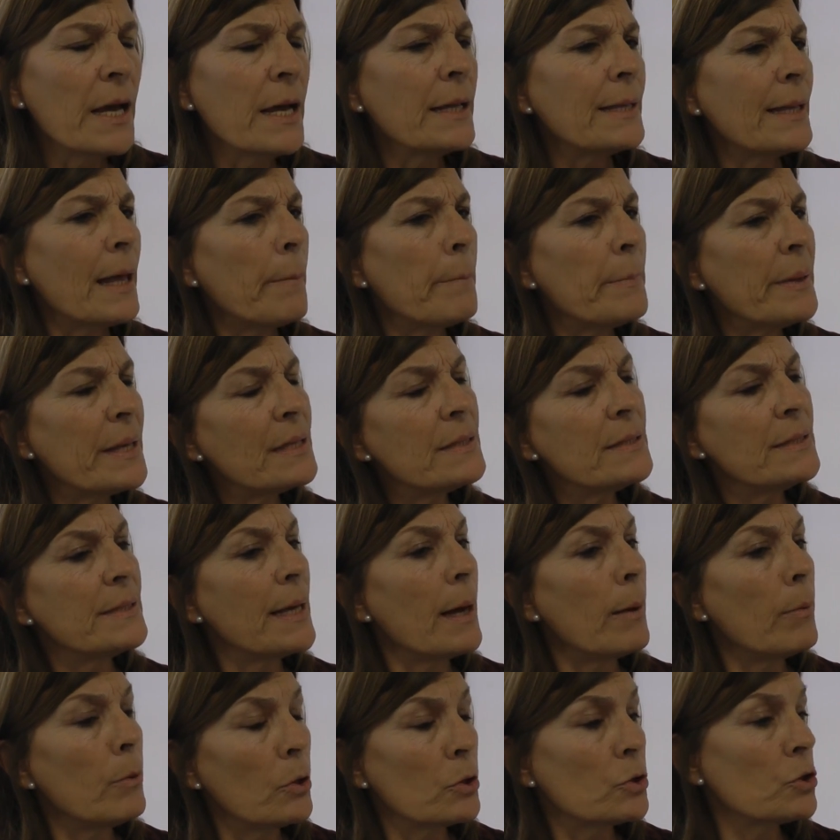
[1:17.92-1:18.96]
También se
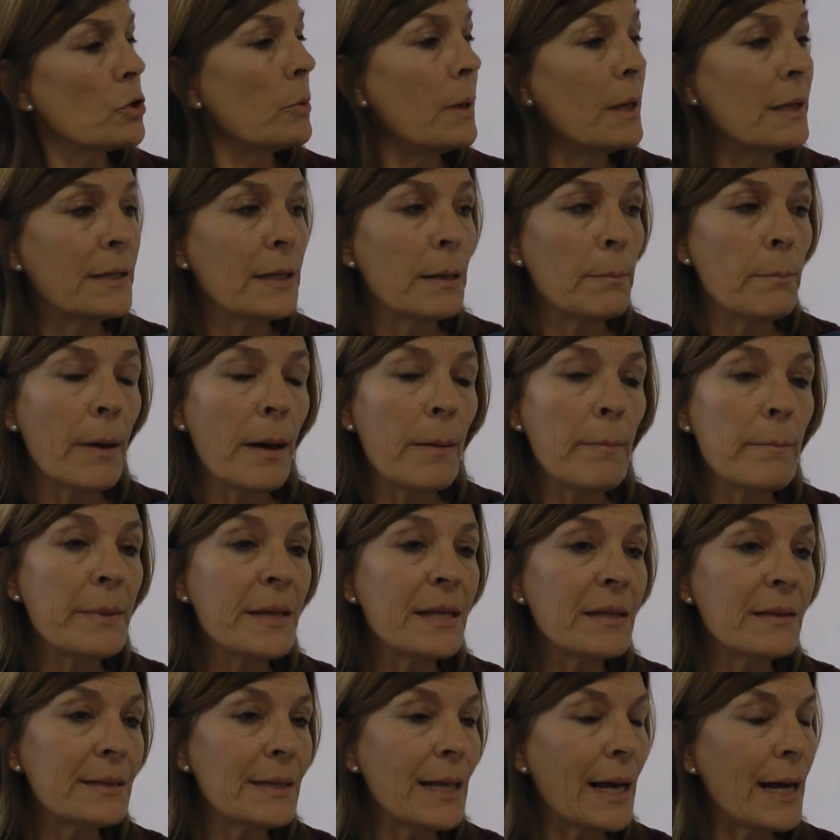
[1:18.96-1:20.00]
habló sobre el tema
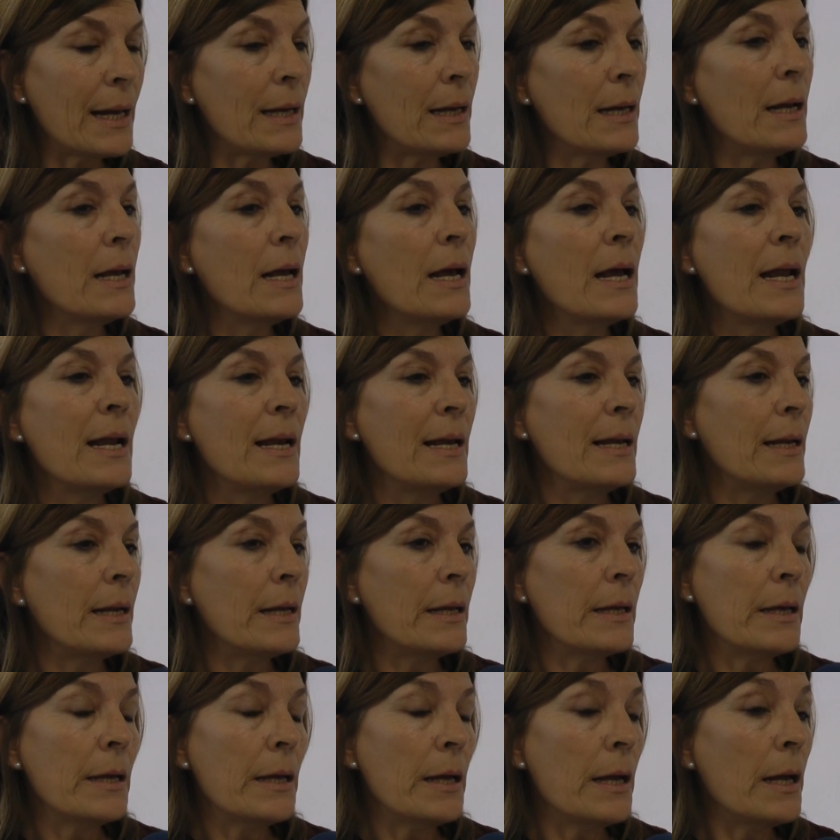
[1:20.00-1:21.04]
ambiental,
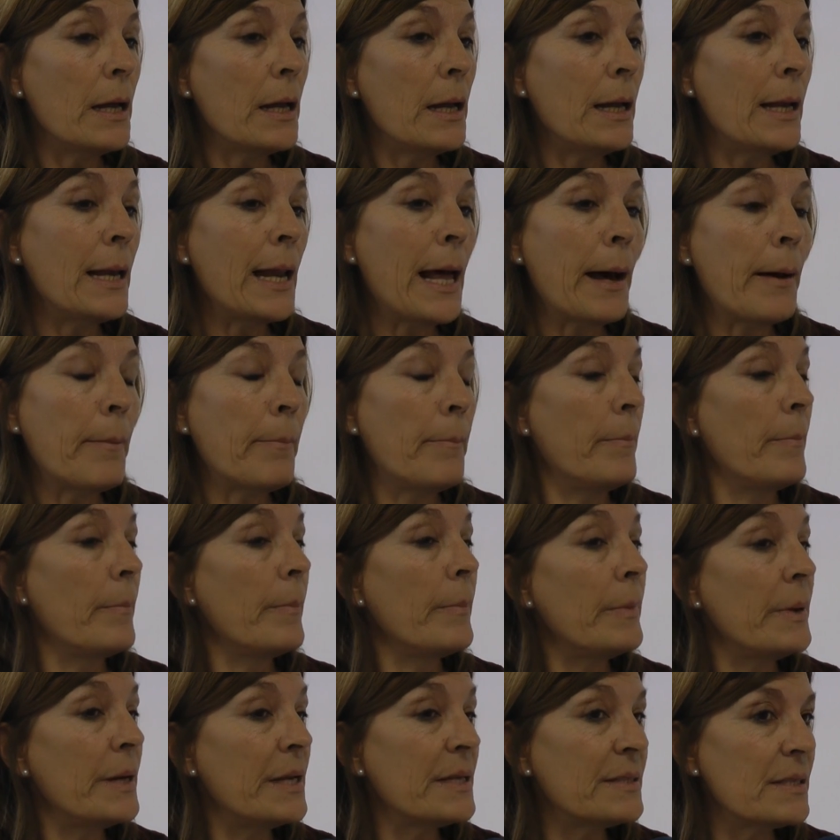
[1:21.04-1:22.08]
la
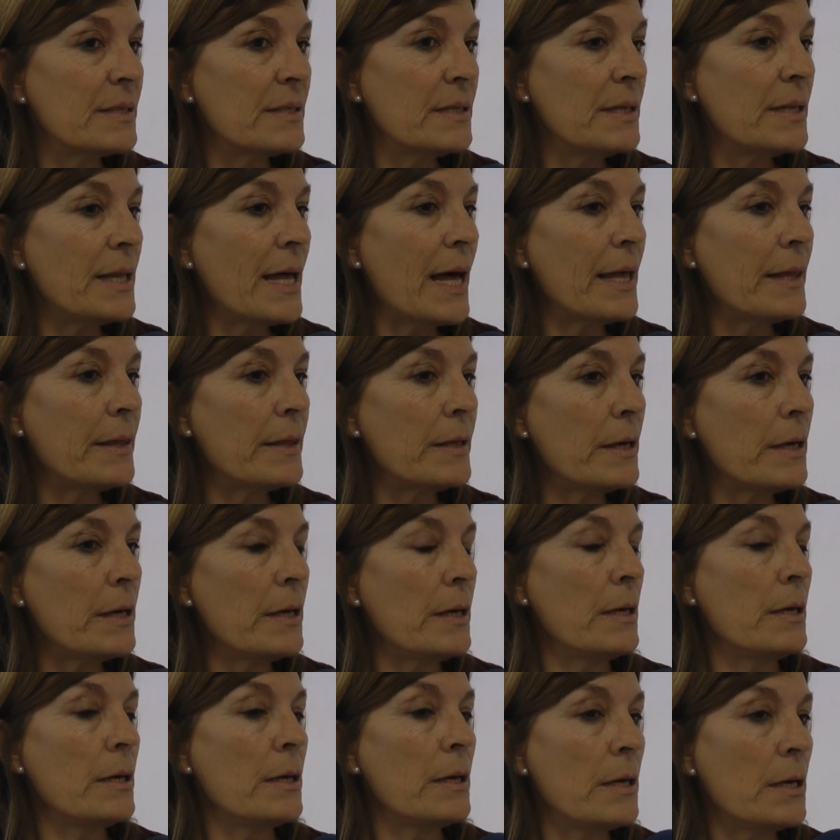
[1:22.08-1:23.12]
necesidad
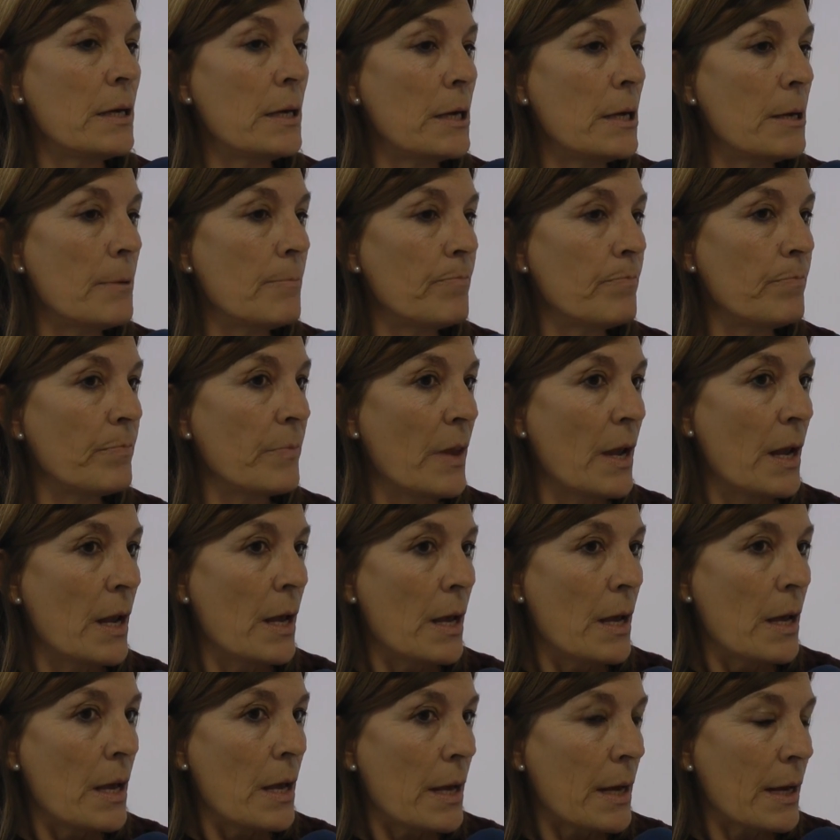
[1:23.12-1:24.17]
de
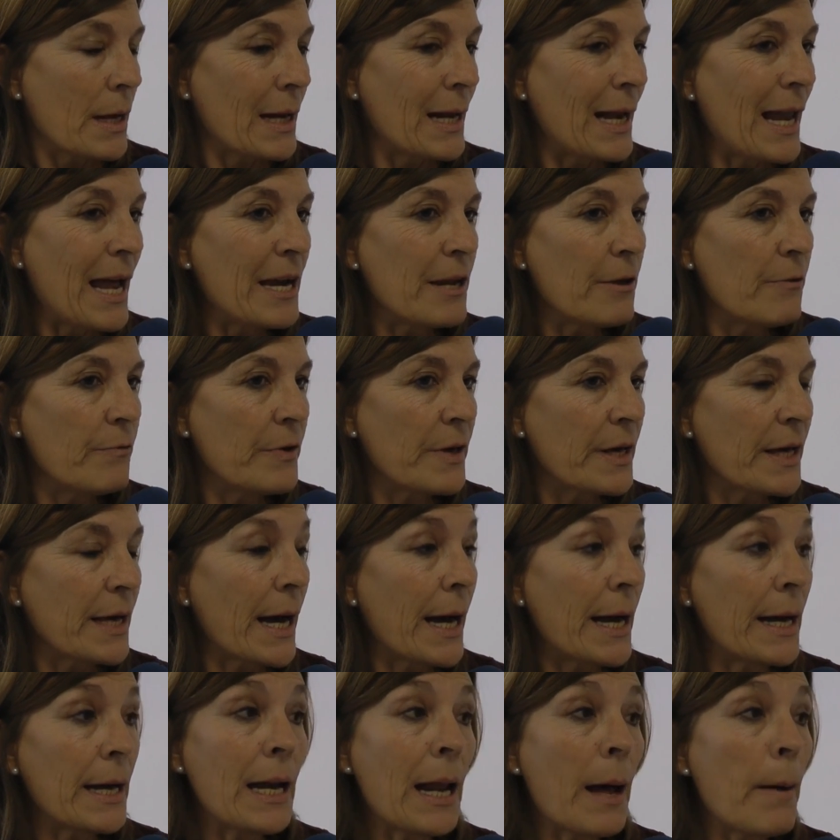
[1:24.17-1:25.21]

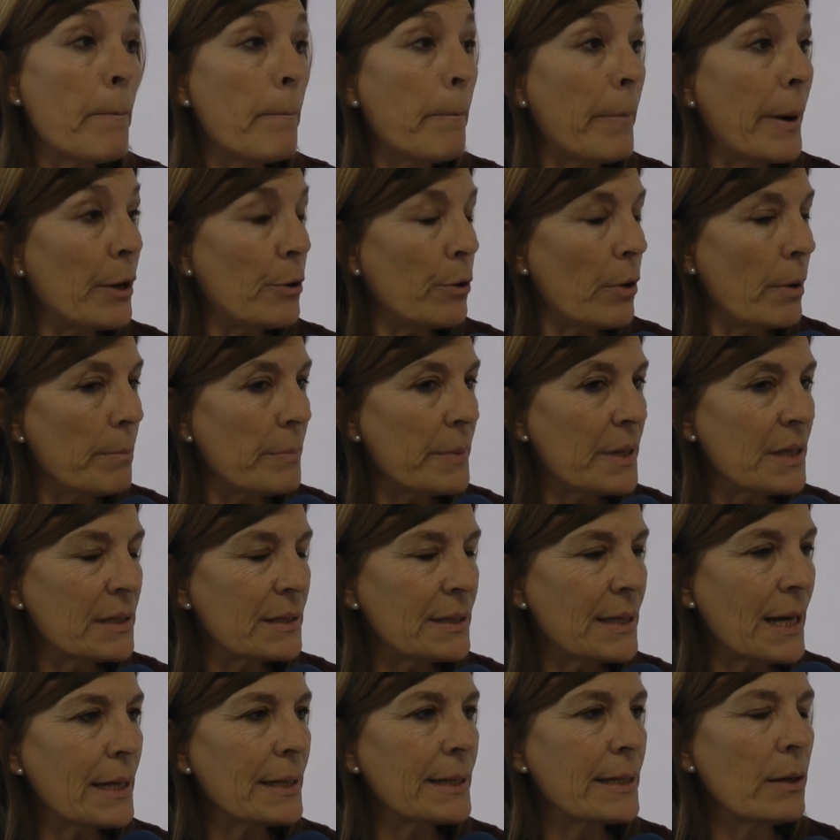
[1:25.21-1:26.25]
clarificar el amparo
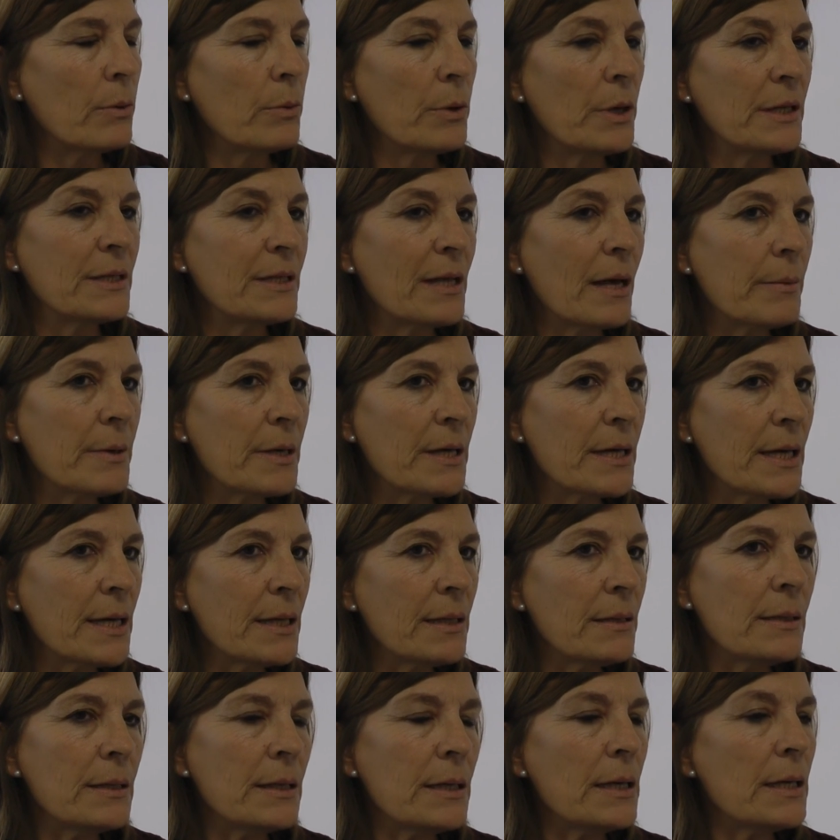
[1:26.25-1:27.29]
ambiental que aún está
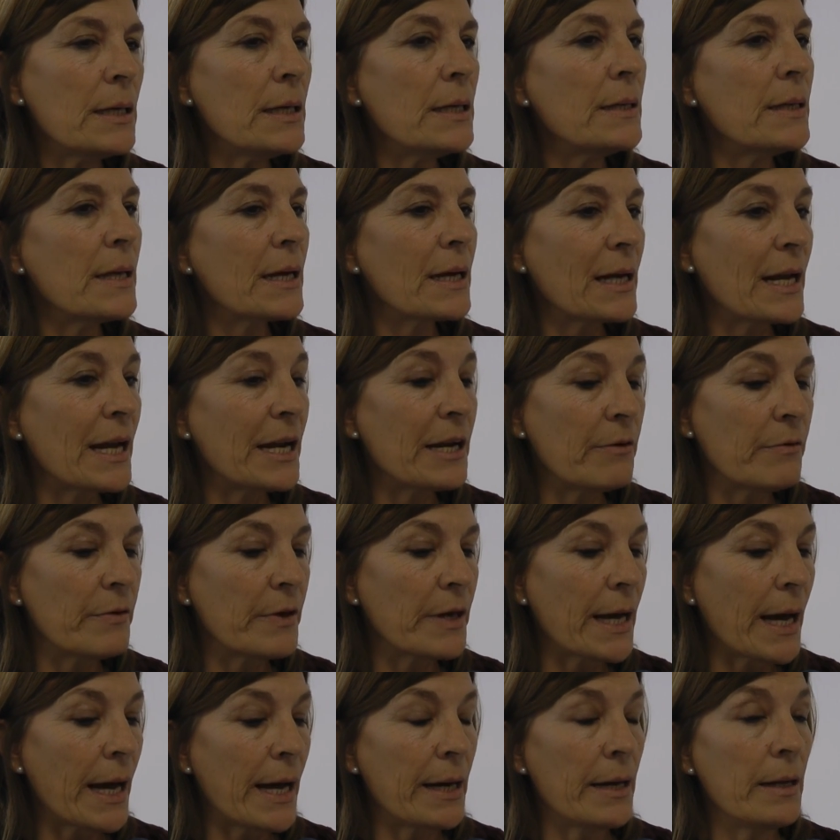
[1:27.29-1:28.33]
vigente y de
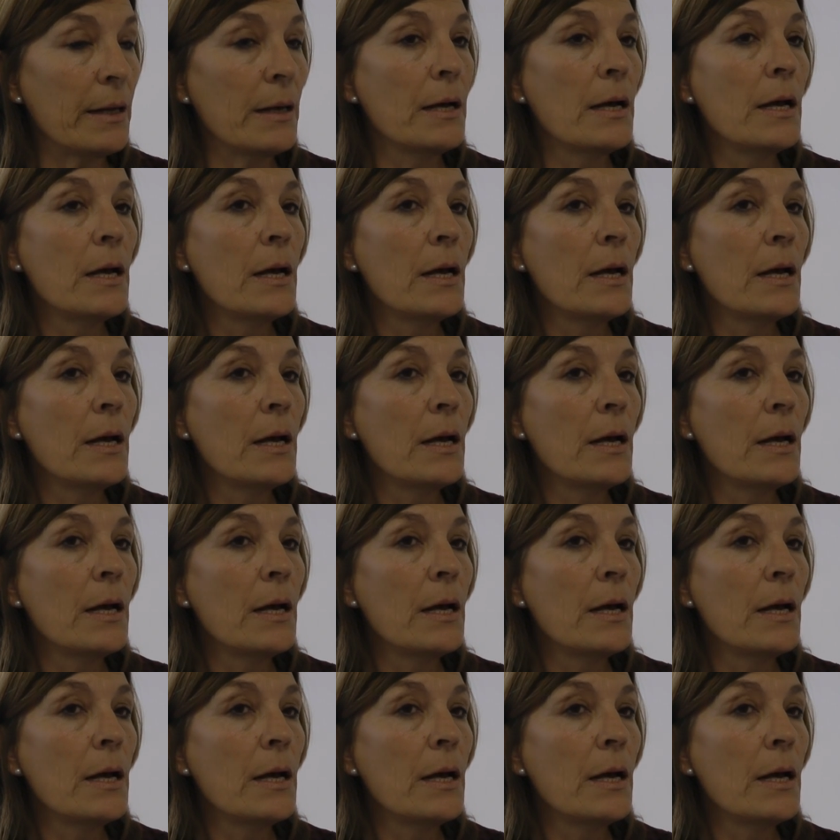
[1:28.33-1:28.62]
clarificar